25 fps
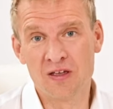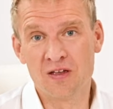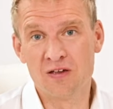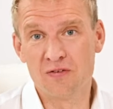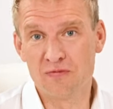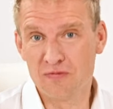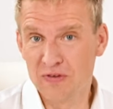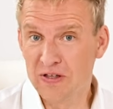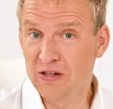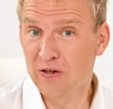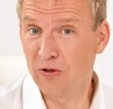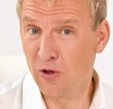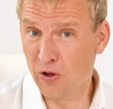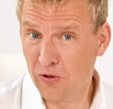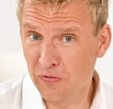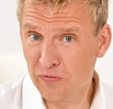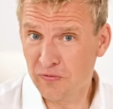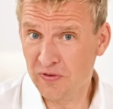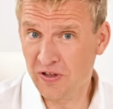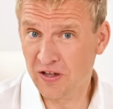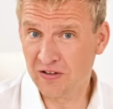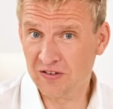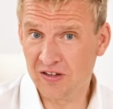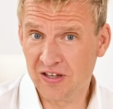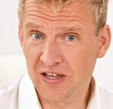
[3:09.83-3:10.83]
Viel
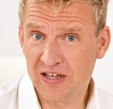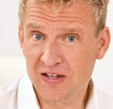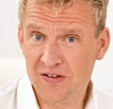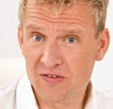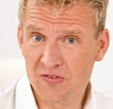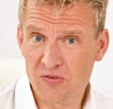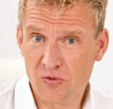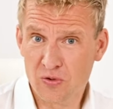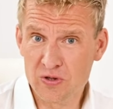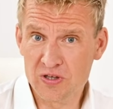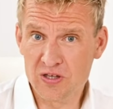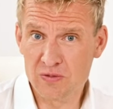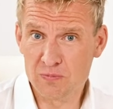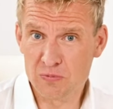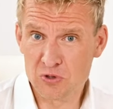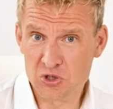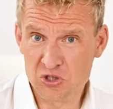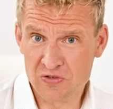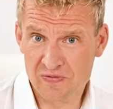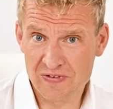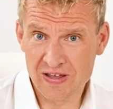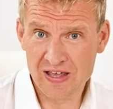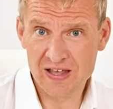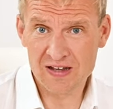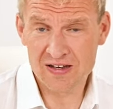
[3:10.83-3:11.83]
öfter treten solche
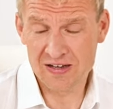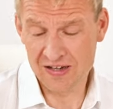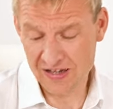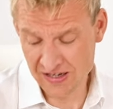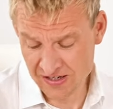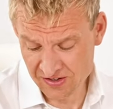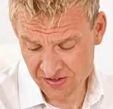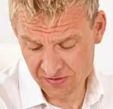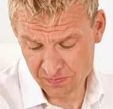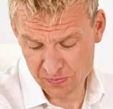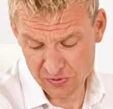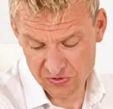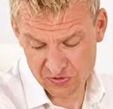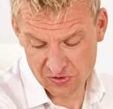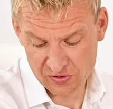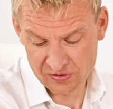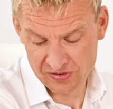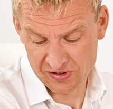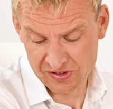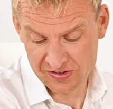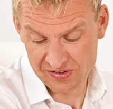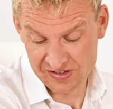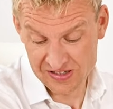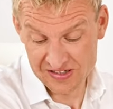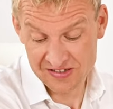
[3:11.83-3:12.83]
Beschwerden,
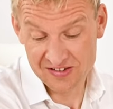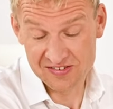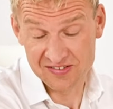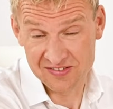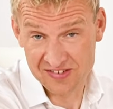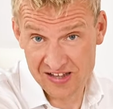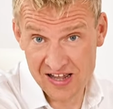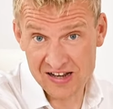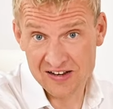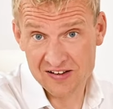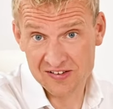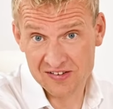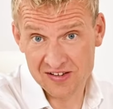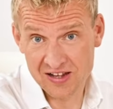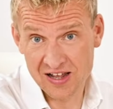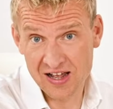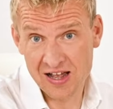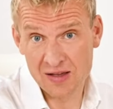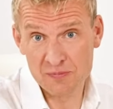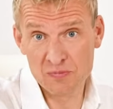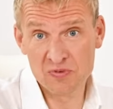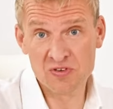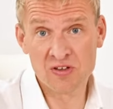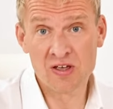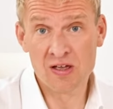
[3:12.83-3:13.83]
insbesondere die des
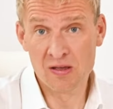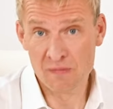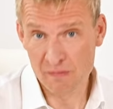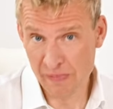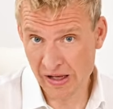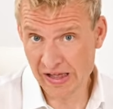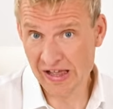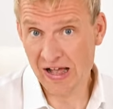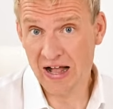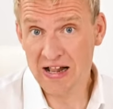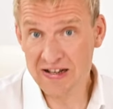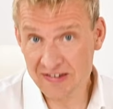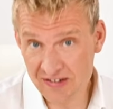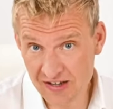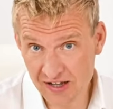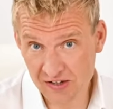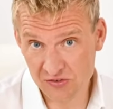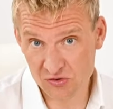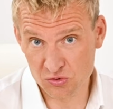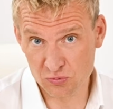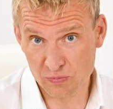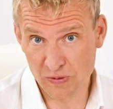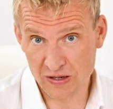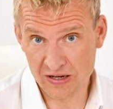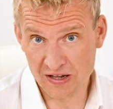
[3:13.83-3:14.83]
Tennisarms, bei
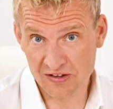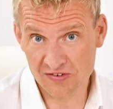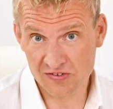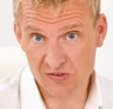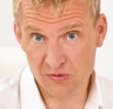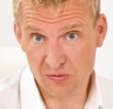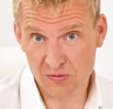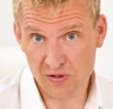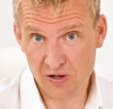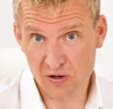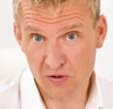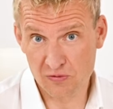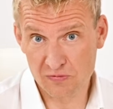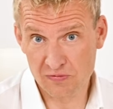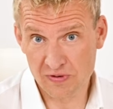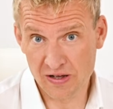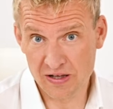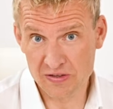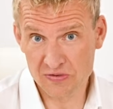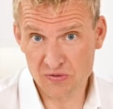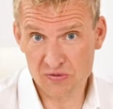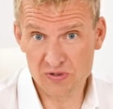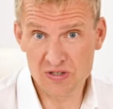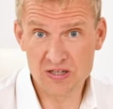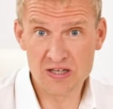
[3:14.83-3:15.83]
Alltagsüberlastung auf
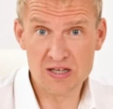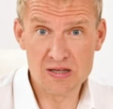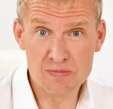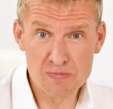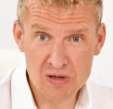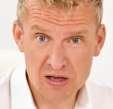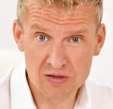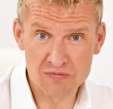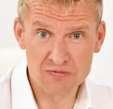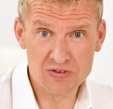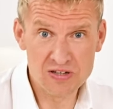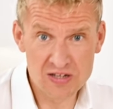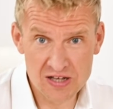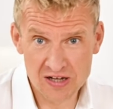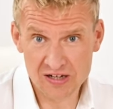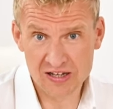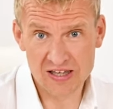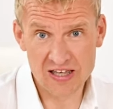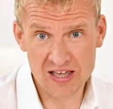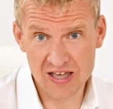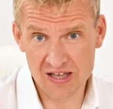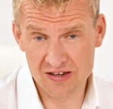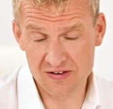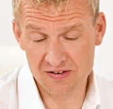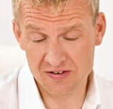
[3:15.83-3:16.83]
also die immer
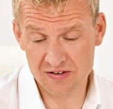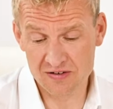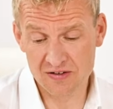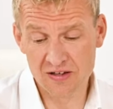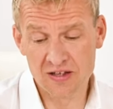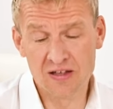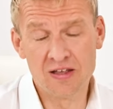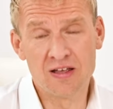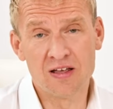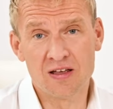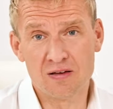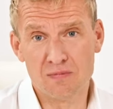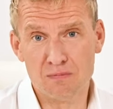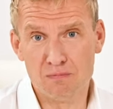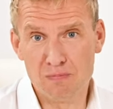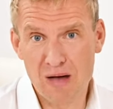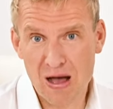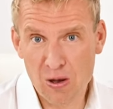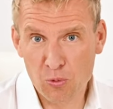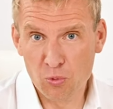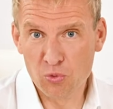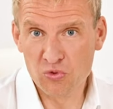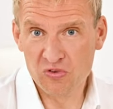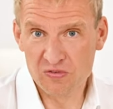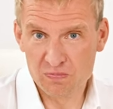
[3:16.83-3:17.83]
wiederkehrende
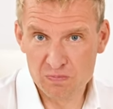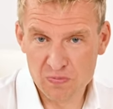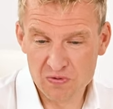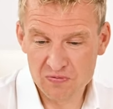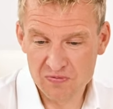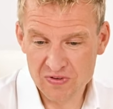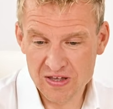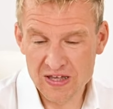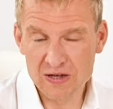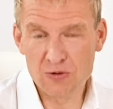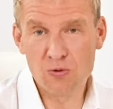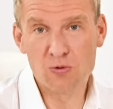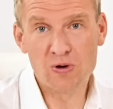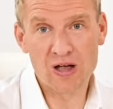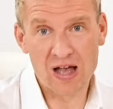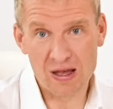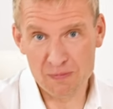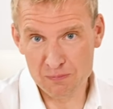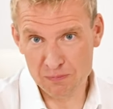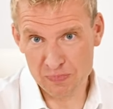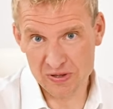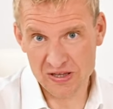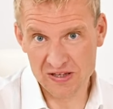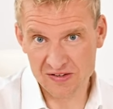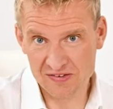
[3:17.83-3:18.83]
Mausbewegung
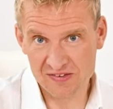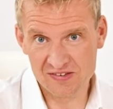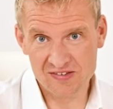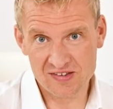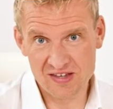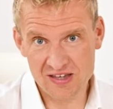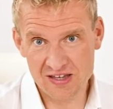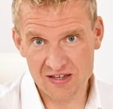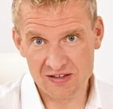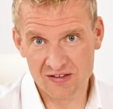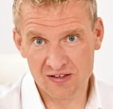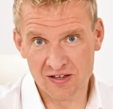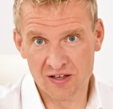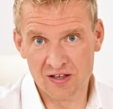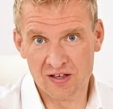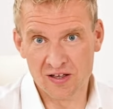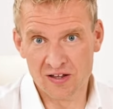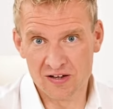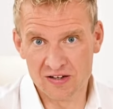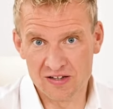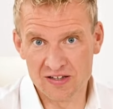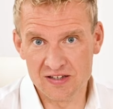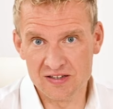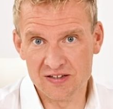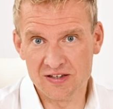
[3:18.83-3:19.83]
am PC,
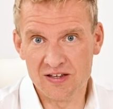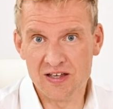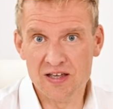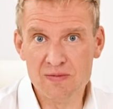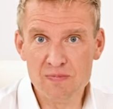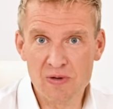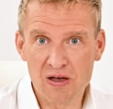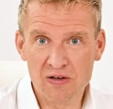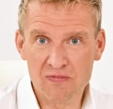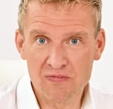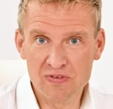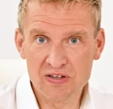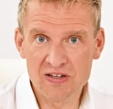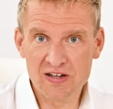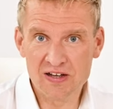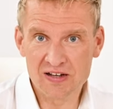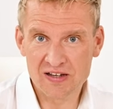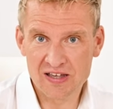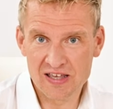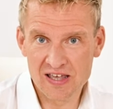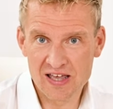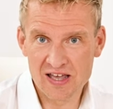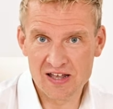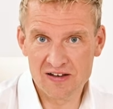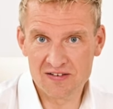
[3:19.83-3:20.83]
die immer
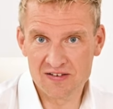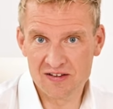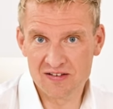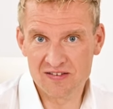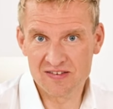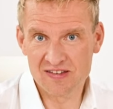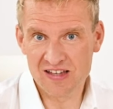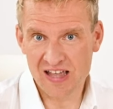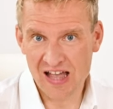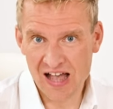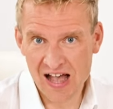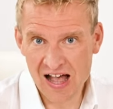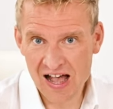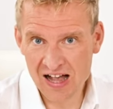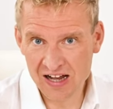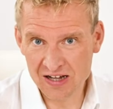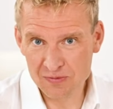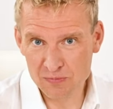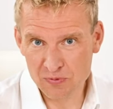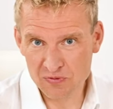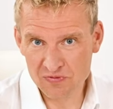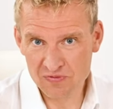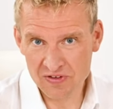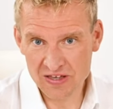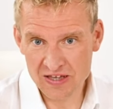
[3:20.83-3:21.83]
wiederkehrende
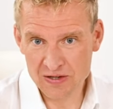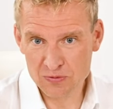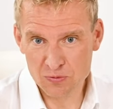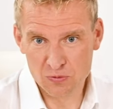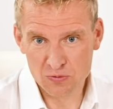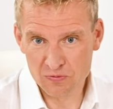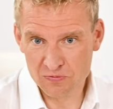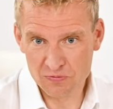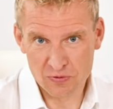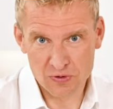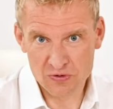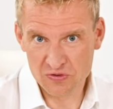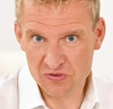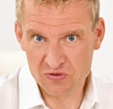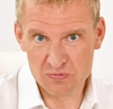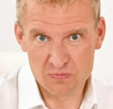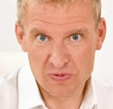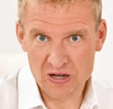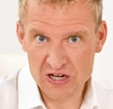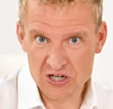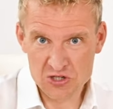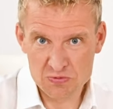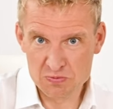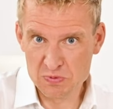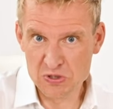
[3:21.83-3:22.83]
Tragebewegung von zum
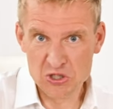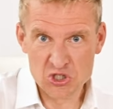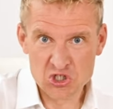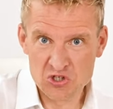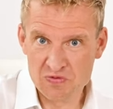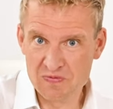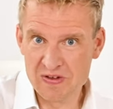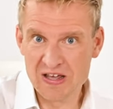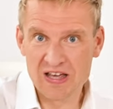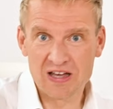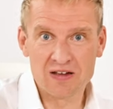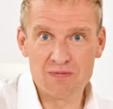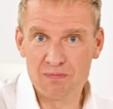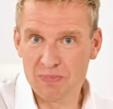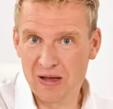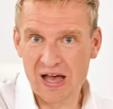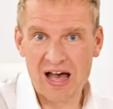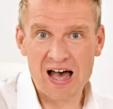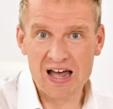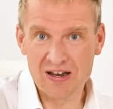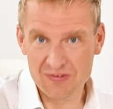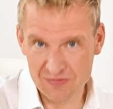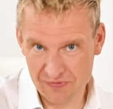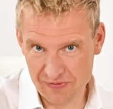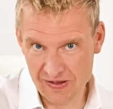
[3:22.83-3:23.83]
Beispiel schweren
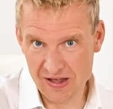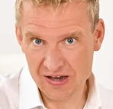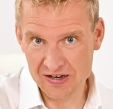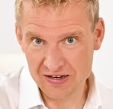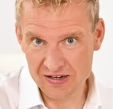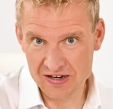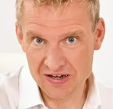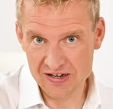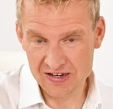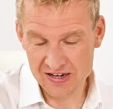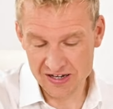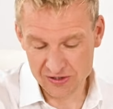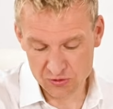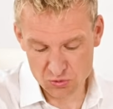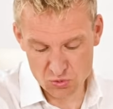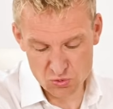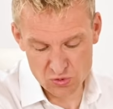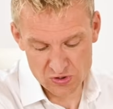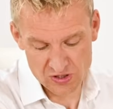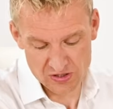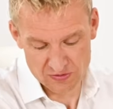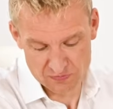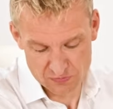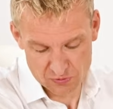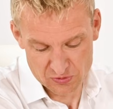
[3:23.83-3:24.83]
Bratpfannen in der
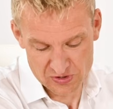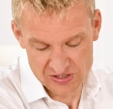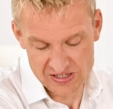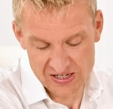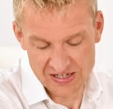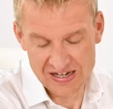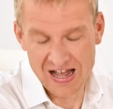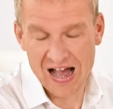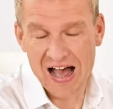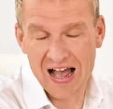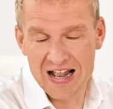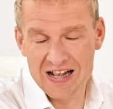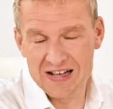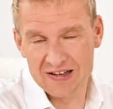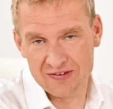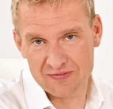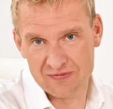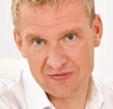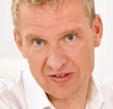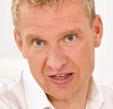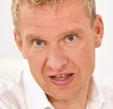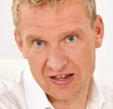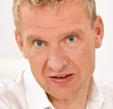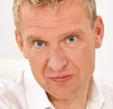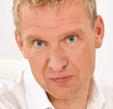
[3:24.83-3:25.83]
Küche, wo hier gehalten
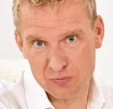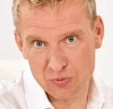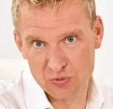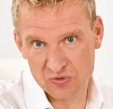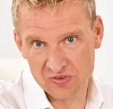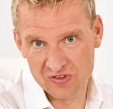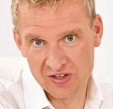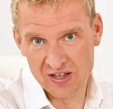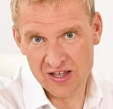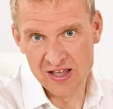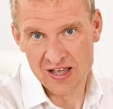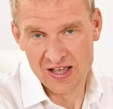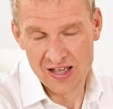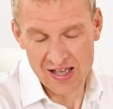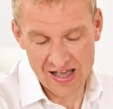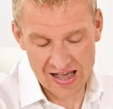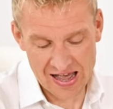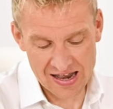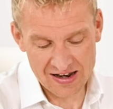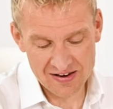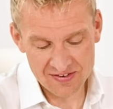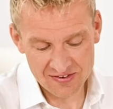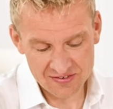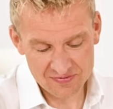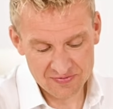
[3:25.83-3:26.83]
werden muss.
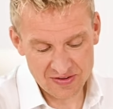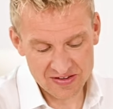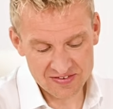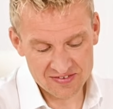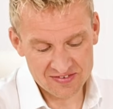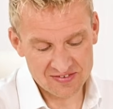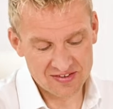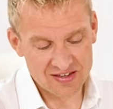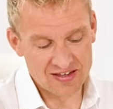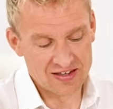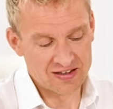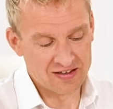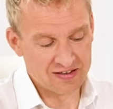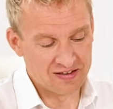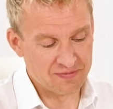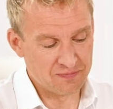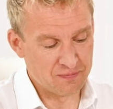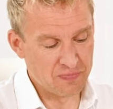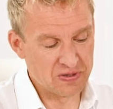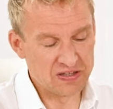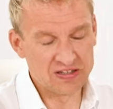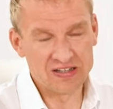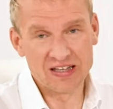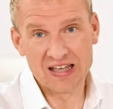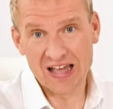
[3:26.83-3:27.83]
Alles, was
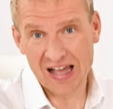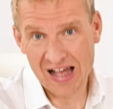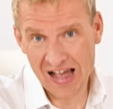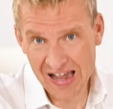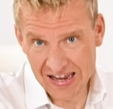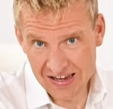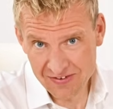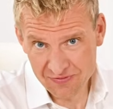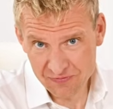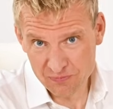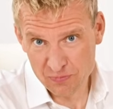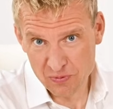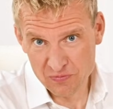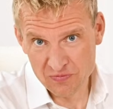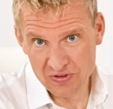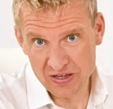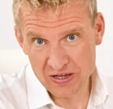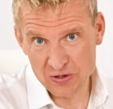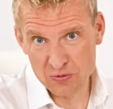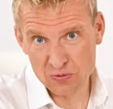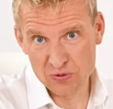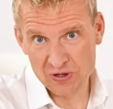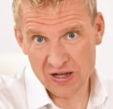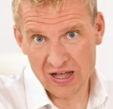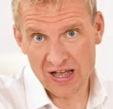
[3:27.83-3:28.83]
mit
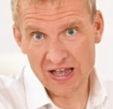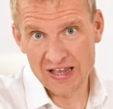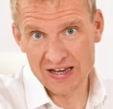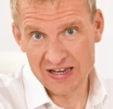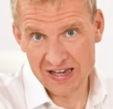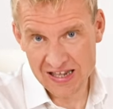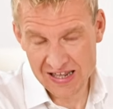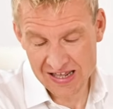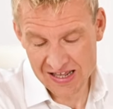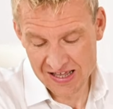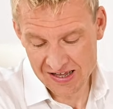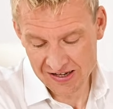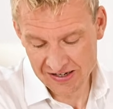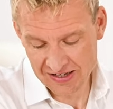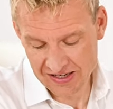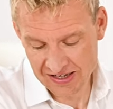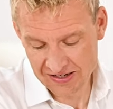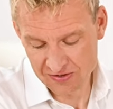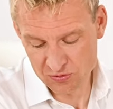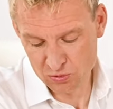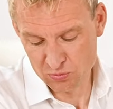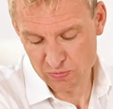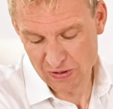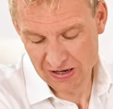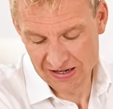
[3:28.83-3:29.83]
Greifbewegungen
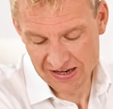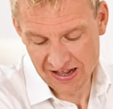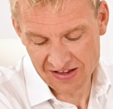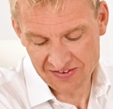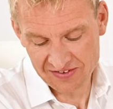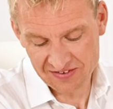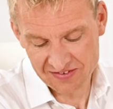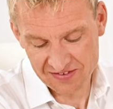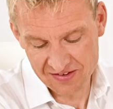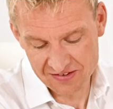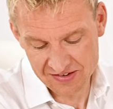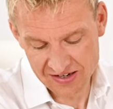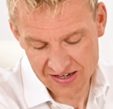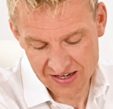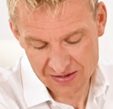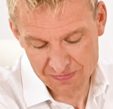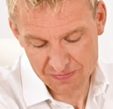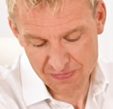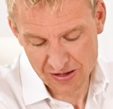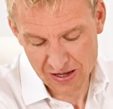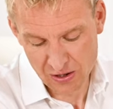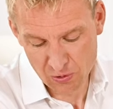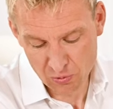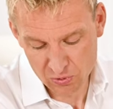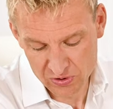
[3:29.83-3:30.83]
einhergeht, überlastet
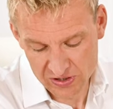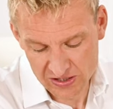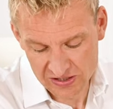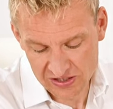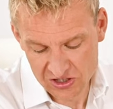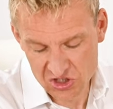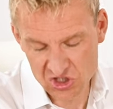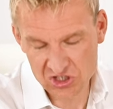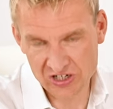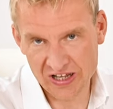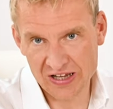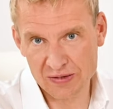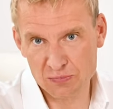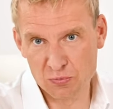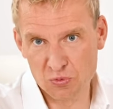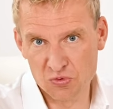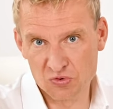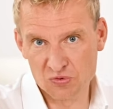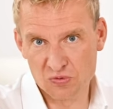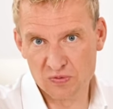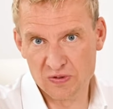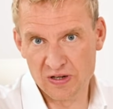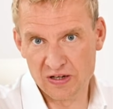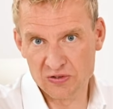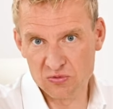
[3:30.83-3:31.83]
eben auch hier die
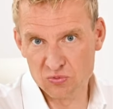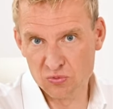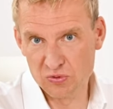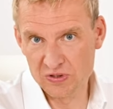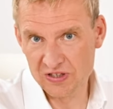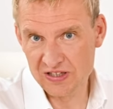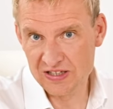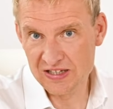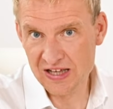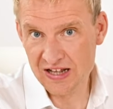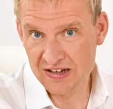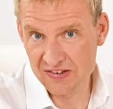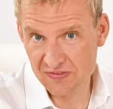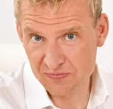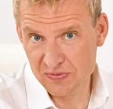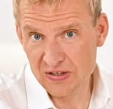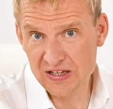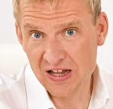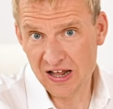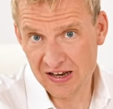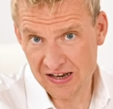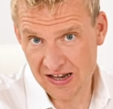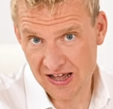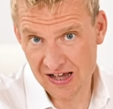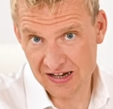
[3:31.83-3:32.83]
Streckmuskulatur, die hier als
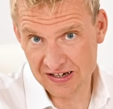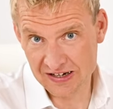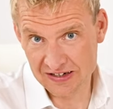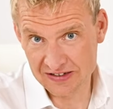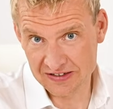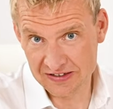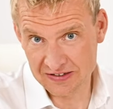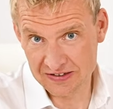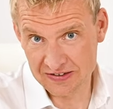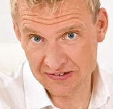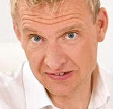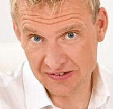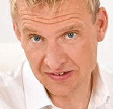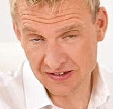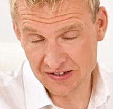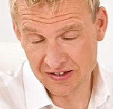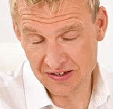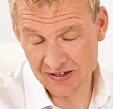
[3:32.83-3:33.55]
Widerlager gilt.